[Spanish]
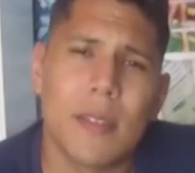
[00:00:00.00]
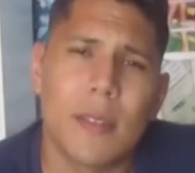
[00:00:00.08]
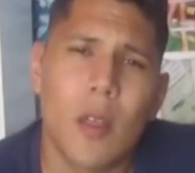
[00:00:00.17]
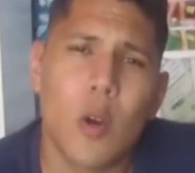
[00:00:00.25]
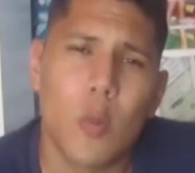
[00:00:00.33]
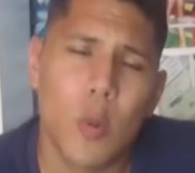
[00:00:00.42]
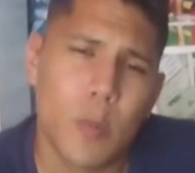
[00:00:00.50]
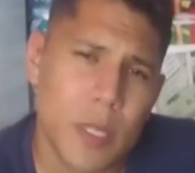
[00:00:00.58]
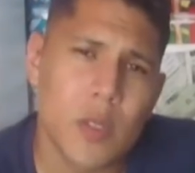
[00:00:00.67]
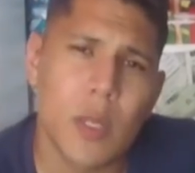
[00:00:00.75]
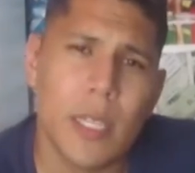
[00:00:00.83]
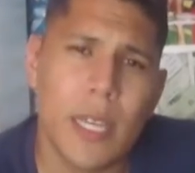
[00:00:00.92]
a ser tratado como un
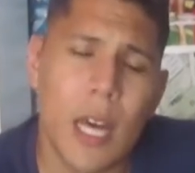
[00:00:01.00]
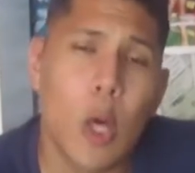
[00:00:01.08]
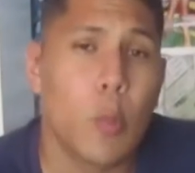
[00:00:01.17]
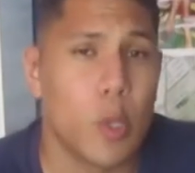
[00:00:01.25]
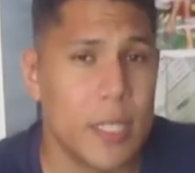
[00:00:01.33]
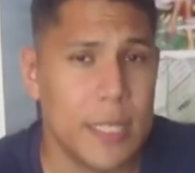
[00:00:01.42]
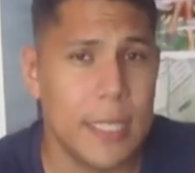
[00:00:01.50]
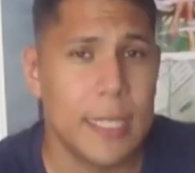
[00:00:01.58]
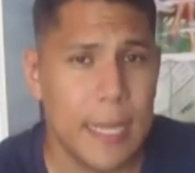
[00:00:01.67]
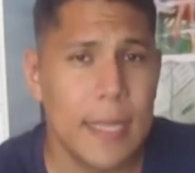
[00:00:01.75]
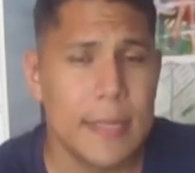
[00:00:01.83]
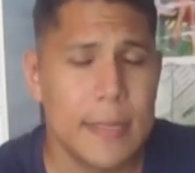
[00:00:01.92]
preso delicado porque
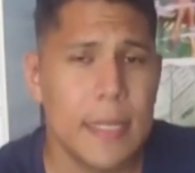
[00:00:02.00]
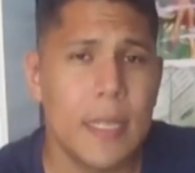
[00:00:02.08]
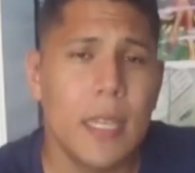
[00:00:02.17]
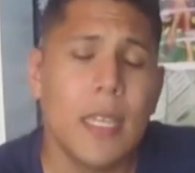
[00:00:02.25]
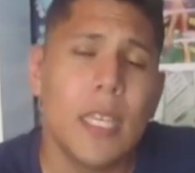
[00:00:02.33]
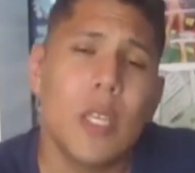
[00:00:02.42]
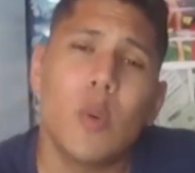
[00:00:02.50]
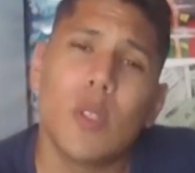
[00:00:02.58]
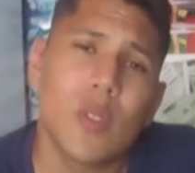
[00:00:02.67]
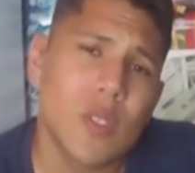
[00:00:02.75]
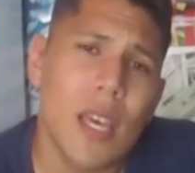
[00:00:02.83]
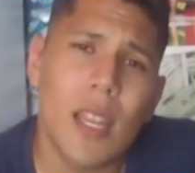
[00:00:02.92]
tiene cáncer y
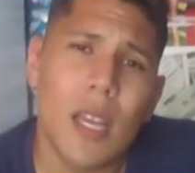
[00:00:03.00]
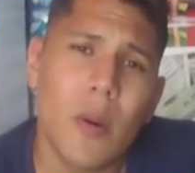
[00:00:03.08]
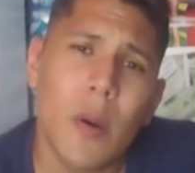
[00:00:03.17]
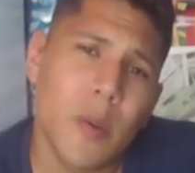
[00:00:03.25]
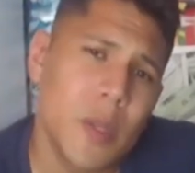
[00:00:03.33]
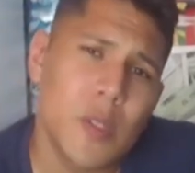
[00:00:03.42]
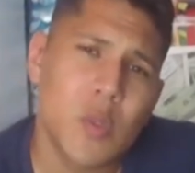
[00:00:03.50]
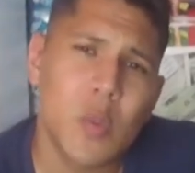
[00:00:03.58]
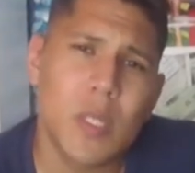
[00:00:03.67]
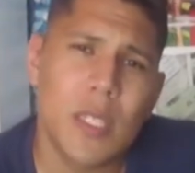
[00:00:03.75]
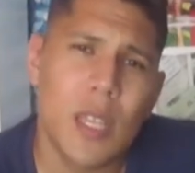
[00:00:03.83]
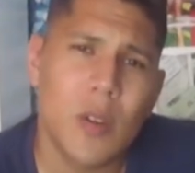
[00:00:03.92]
cuando salga va a vivir
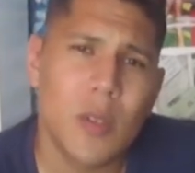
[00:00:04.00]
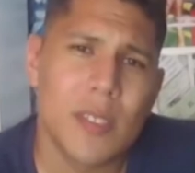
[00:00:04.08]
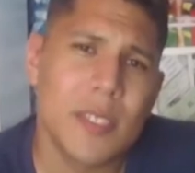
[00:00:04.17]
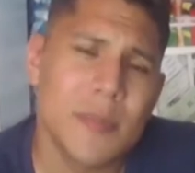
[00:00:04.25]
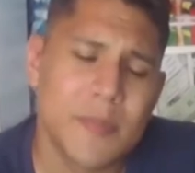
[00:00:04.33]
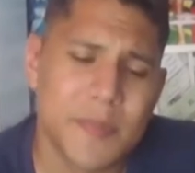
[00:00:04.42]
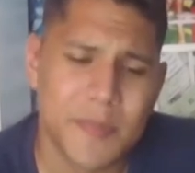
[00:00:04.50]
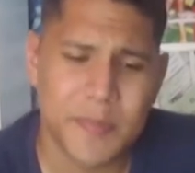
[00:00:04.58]
su vida algo así.